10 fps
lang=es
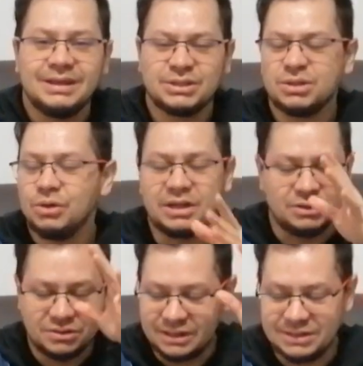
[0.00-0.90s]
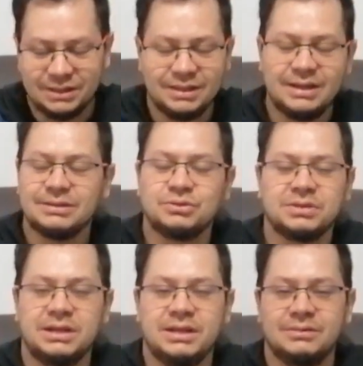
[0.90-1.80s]
Eso es lo que se siente en,
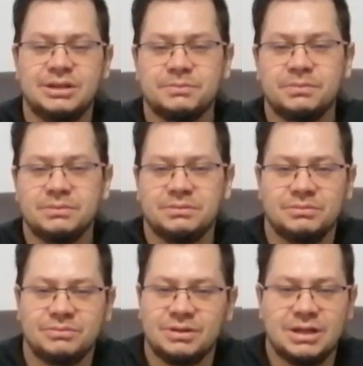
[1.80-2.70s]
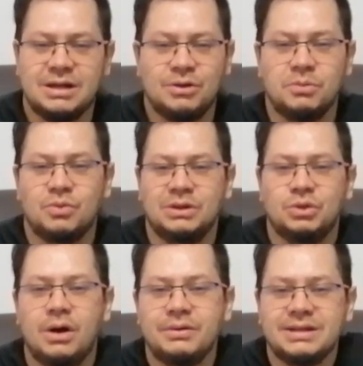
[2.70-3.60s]
su salida. como
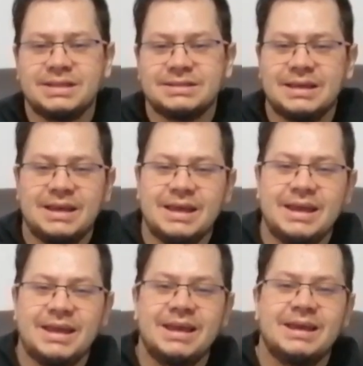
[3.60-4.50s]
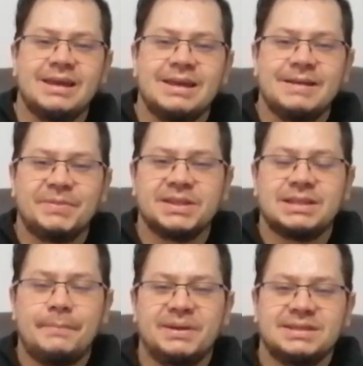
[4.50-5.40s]
cuando abres ese,
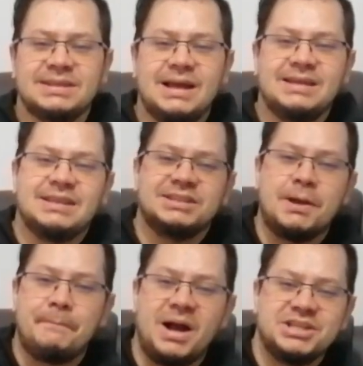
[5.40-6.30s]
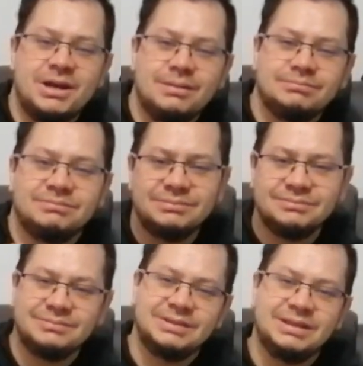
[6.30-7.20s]
destapas esa, esa champaña
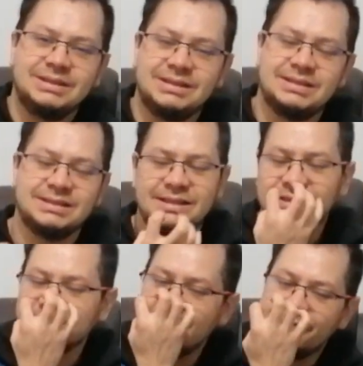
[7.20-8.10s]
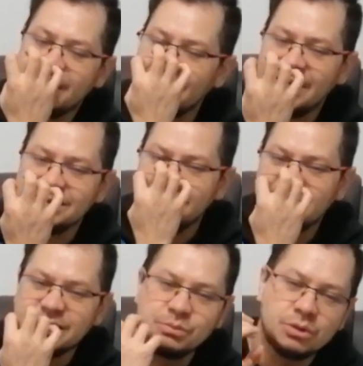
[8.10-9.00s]
y, se siente esa fragancia
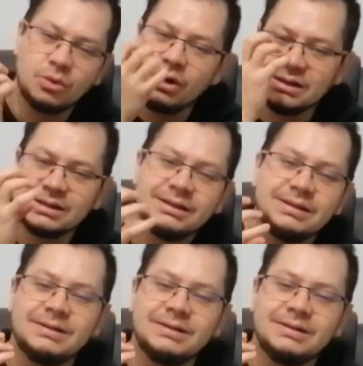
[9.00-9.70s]
en esas burbujas.